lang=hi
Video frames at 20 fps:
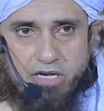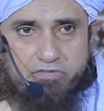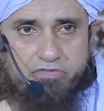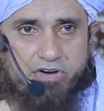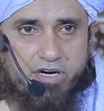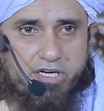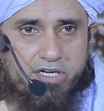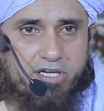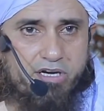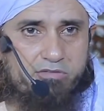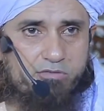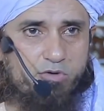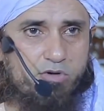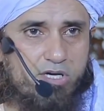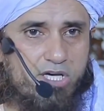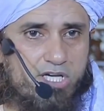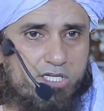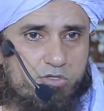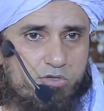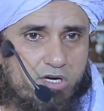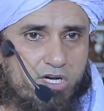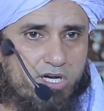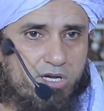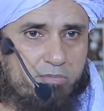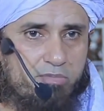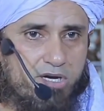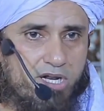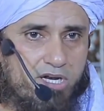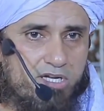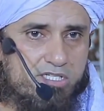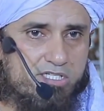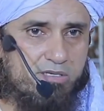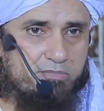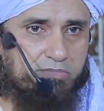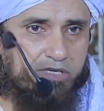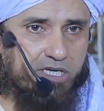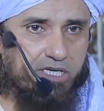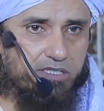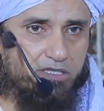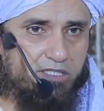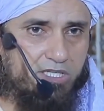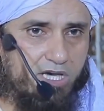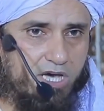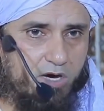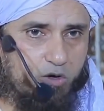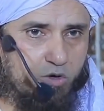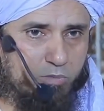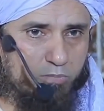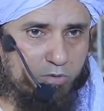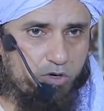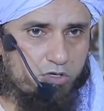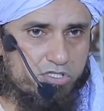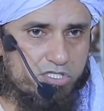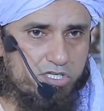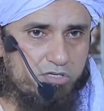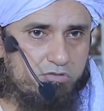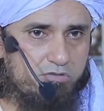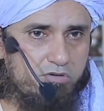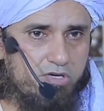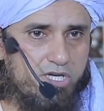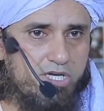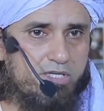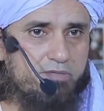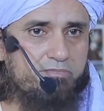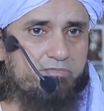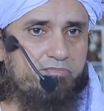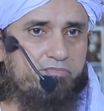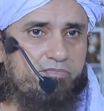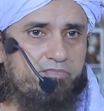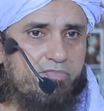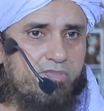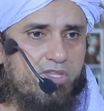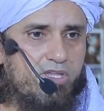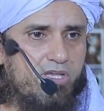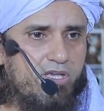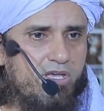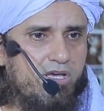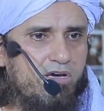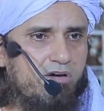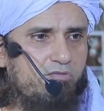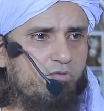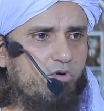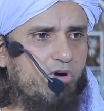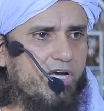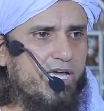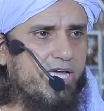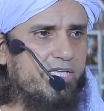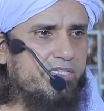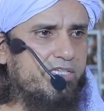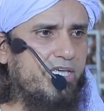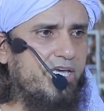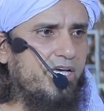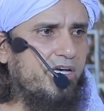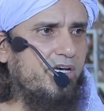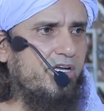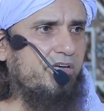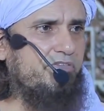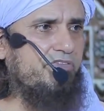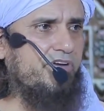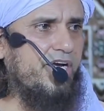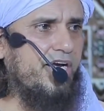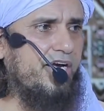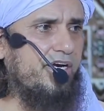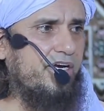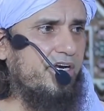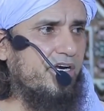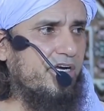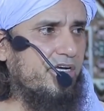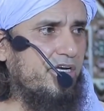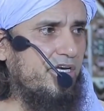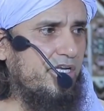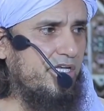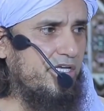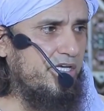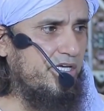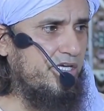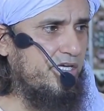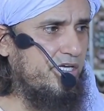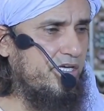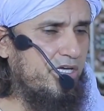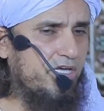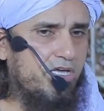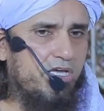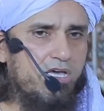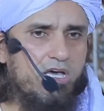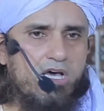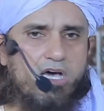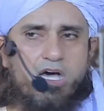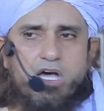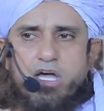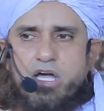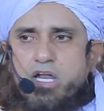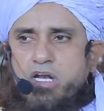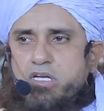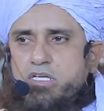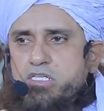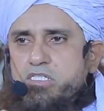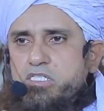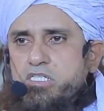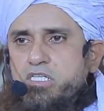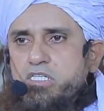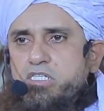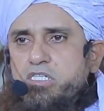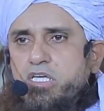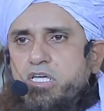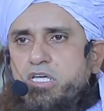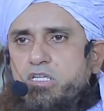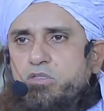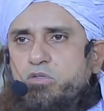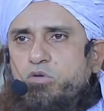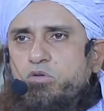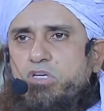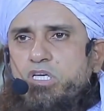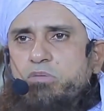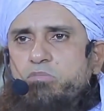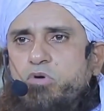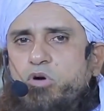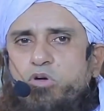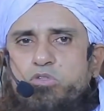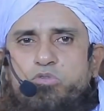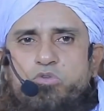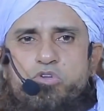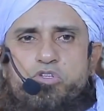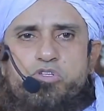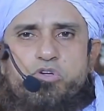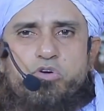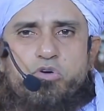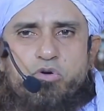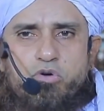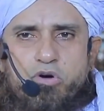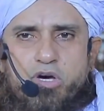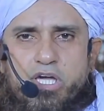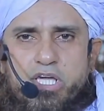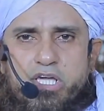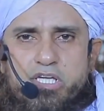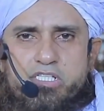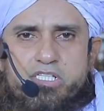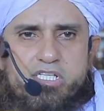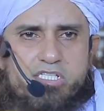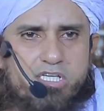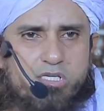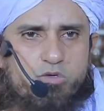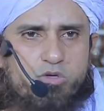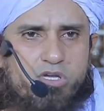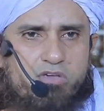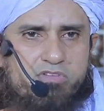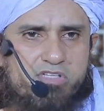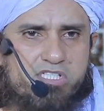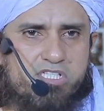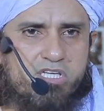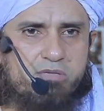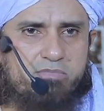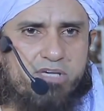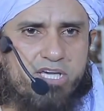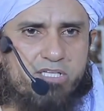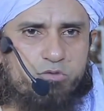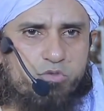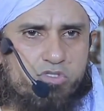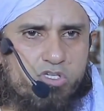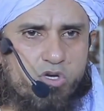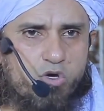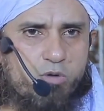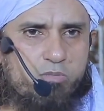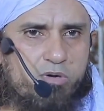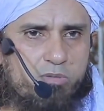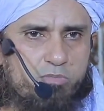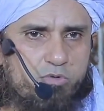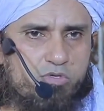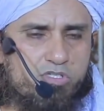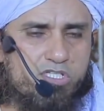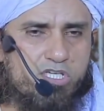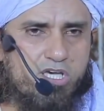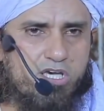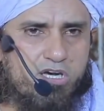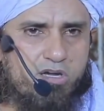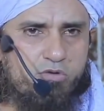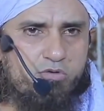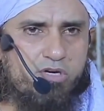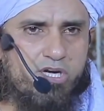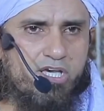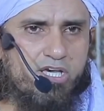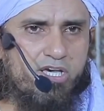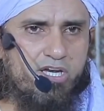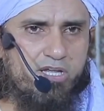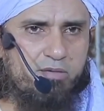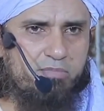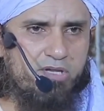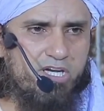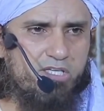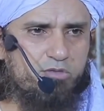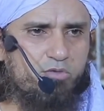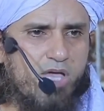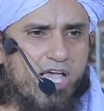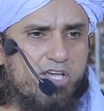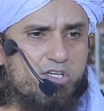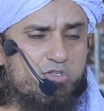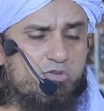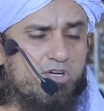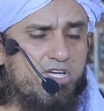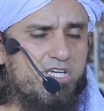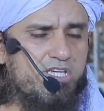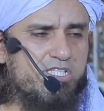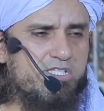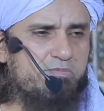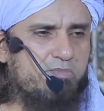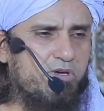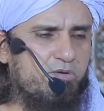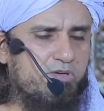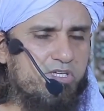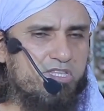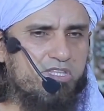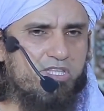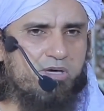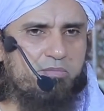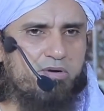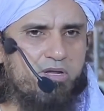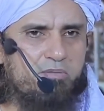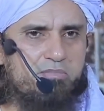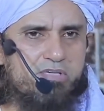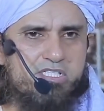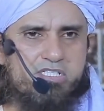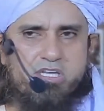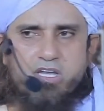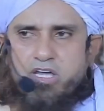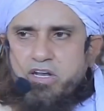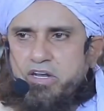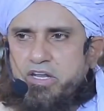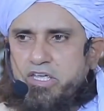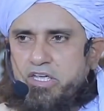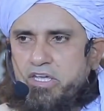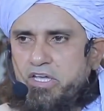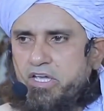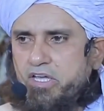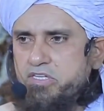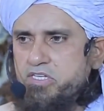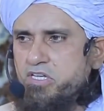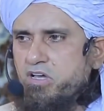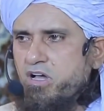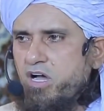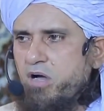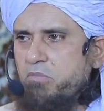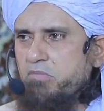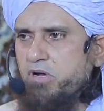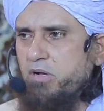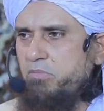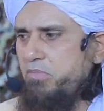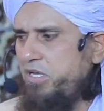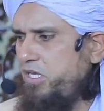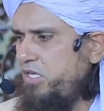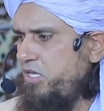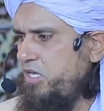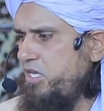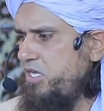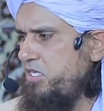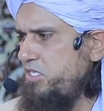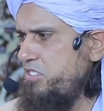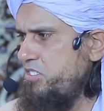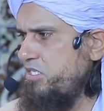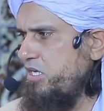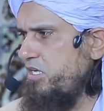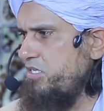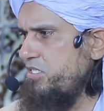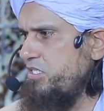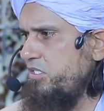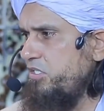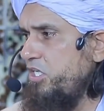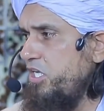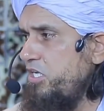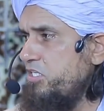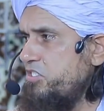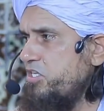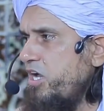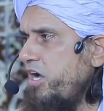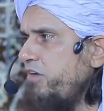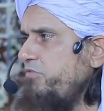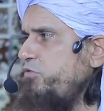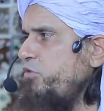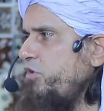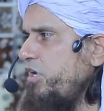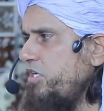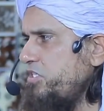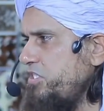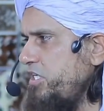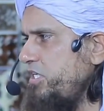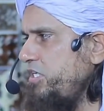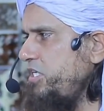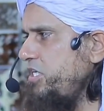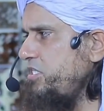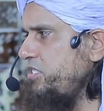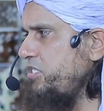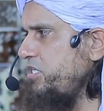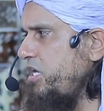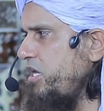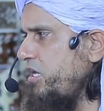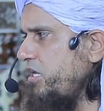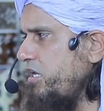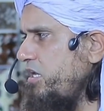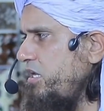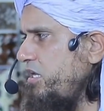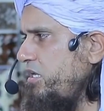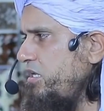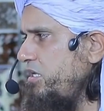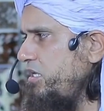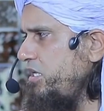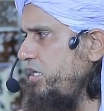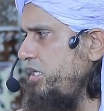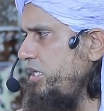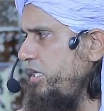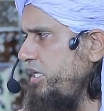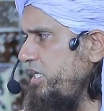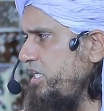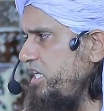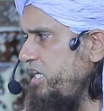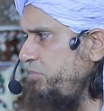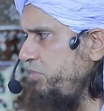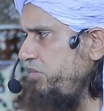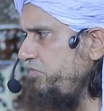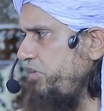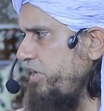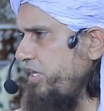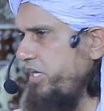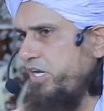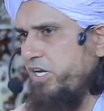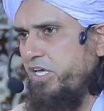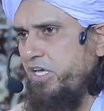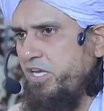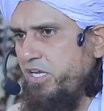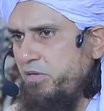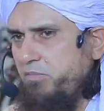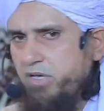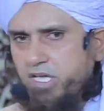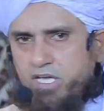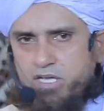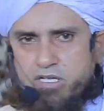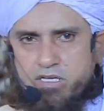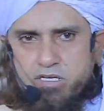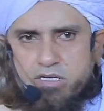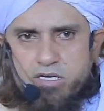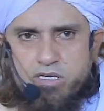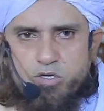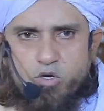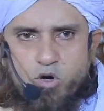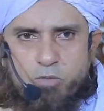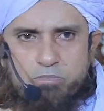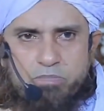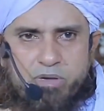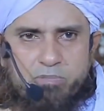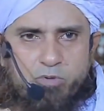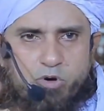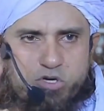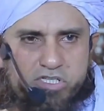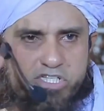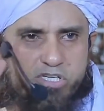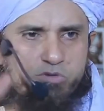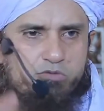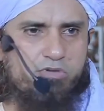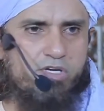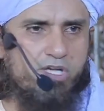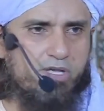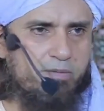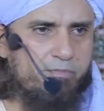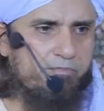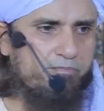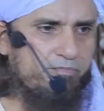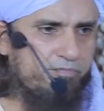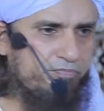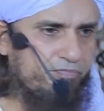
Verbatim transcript: एक फंटर वो हैं जो लिबरलिज्म की इंतहा को पहुँचे हुए हैं वो कहते हैं गर्लफ्रेंड रख ली अगर किसी से थोड़ी बहुत कुछ हो गई जैसे यूनिवर्सिटी में एक दूसरे को प्रपोज़ किया ना उन्होंने गले मिले तो एक्चुअली इसमें कोई इतना बड़ा मसला नहीं है ऐसी खाम खमें ज़रा दिल साफ़ होना चाहिए इंसान का ये भी फंटरगिरी में टॉप पे पहुँचे हुए हैं